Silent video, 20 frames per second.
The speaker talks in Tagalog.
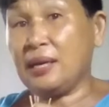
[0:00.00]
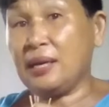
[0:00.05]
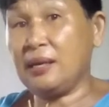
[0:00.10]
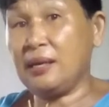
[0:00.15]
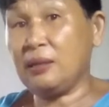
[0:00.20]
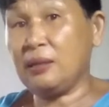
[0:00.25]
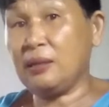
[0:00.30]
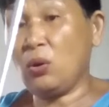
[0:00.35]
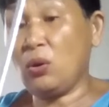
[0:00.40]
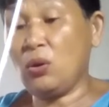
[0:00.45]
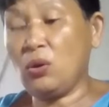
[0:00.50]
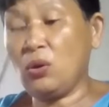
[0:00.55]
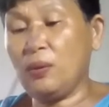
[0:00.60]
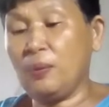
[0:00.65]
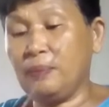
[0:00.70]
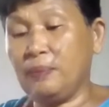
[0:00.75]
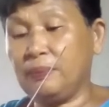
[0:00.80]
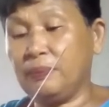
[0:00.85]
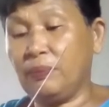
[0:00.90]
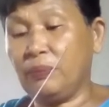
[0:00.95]
10
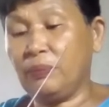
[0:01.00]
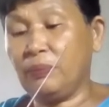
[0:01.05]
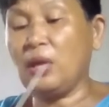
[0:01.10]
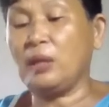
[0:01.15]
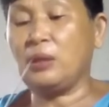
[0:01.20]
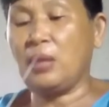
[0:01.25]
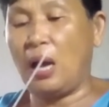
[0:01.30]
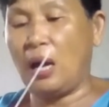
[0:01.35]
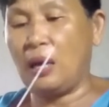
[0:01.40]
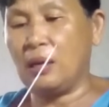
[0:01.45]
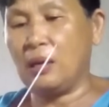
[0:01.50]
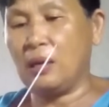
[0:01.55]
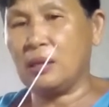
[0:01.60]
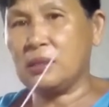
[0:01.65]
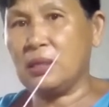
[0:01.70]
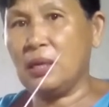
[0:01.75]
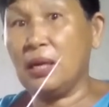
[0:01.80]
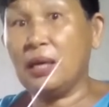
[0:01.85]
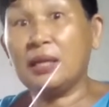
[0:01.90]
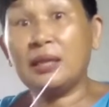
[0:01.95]
dollars. 10
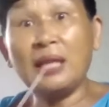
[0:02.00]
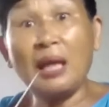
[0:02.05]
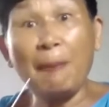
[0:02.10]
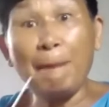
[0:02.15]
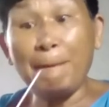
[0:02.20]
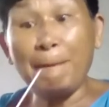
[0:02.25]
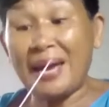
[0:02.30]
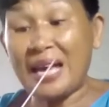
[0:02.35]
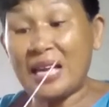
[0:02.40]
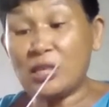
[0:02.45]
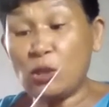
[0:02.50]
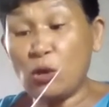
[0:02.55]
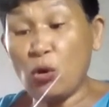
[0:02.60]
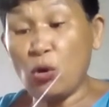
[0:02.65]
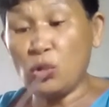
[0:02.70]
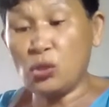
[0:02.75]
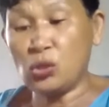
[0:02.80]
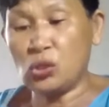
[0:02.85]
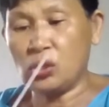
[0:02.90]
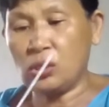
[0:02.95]
pesos.
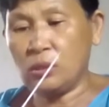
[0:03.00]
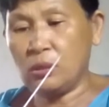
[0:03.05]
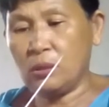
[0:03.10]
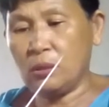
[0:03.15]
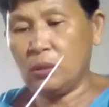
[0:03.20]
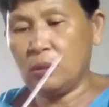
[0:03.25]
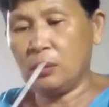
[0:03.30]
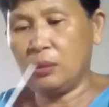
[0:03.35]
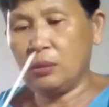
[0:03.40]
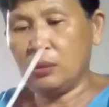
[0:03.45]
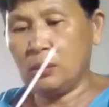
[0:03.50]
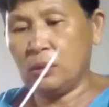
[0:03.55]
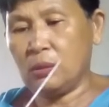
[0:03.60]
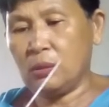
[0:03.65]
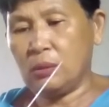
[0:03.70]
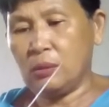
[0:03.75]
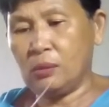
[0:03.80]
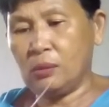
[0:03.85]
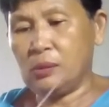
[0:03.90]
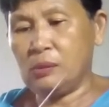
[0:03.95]
Pag dito sa
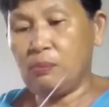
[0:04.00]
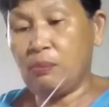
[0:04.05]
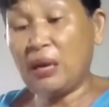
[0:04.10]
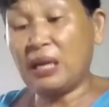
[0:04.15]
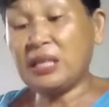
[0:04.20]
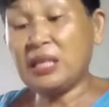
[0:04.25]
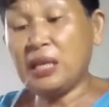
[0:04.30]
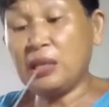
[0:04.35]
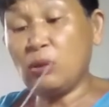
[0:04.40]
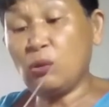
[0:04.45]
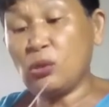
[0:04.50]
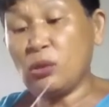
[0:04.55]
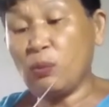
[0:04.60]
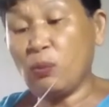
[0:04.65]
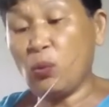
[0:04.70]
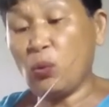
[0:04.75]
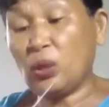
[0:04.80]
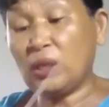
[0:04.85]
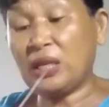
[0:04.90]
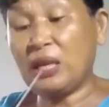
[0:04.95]
bukid ka bibili,
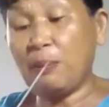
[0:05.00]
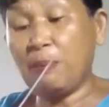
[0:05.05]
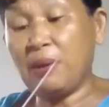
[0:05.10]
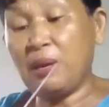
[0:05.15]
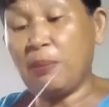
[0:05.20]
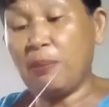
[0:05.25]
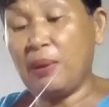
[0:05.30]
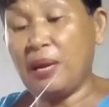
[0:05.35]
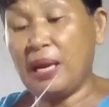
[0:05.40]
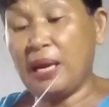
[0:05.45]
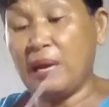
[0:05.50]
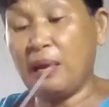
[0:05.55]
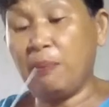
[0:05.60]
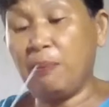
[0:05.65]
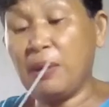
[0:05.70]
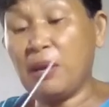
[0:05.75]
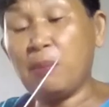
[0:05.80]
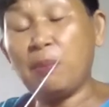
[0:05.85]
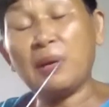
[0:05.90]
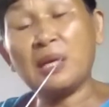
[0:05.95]
pero pag sa bayan
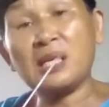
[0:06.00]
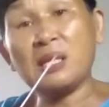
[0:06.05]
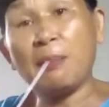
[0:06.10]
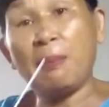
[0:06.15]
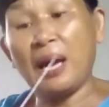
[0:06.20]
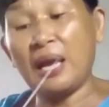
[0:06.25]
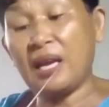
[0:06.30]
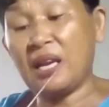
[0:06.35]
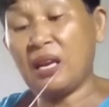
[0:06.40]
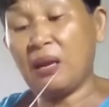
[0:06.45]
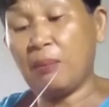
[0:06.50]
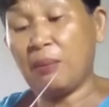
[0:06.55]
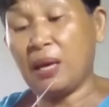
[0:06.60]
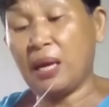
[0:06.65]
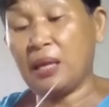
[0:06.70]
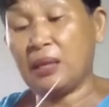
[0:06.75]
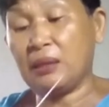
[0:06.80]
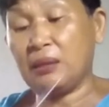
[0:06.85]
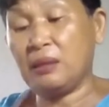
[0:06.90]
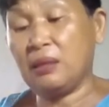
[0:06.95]
naman,
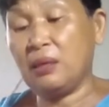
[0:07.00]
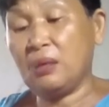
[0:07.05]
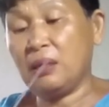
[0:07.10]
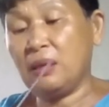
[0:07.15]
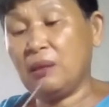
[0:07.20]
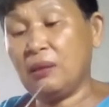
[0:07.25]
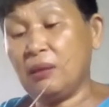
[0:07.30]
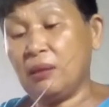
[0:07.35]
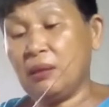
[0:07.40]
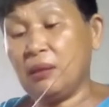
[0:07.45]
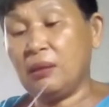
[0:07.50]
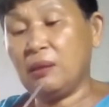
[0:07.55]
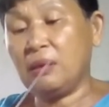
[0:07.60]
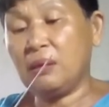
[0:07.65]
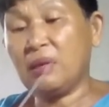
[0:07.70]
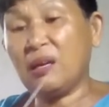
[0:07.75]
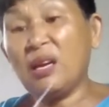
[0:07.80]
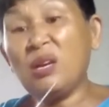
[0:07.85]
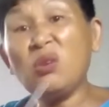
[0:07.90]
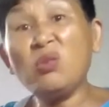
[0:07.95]
ganun din.
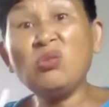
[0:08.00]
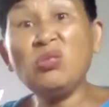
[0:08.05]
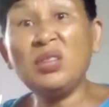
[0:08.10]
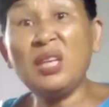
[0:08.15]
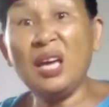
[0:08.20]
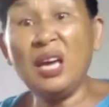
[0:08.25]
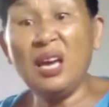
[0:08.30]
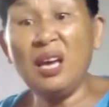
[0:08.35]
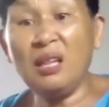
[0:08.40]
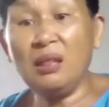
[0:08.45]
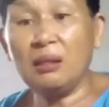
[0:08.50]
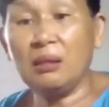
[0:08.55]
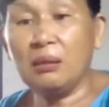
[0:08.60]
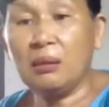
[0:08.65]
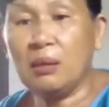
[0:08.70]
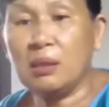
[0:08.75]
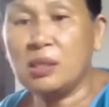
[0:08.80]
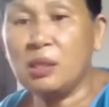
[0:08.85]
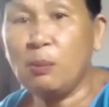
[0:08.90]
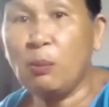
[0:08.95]
Kasi bumili ako
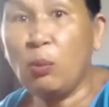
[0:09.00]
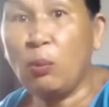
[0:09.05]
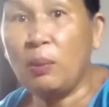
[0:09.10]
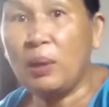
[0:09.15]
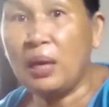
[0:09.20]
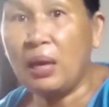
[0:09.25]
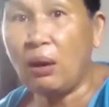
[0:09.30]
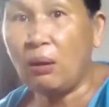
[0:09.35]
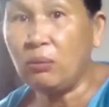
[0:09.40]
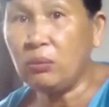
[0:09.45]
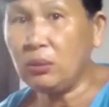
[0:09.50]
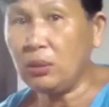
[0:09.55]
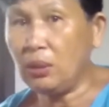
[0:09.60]
10 pesos eh.